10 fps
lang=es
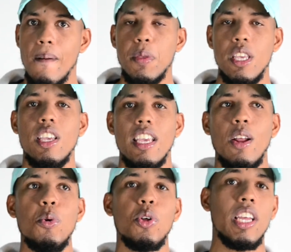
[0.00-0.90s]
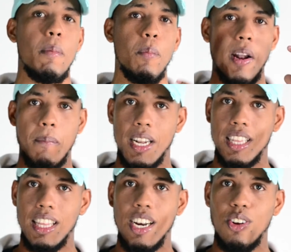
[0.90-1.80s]
Y, y uno dice que por
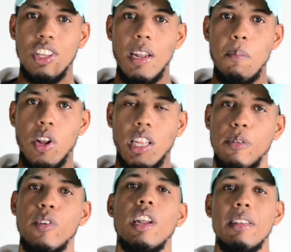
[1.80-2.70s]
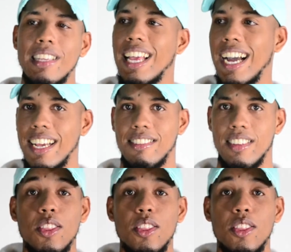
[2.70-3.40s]
aparecer no ser hipócrita prefiere a veces alejarse.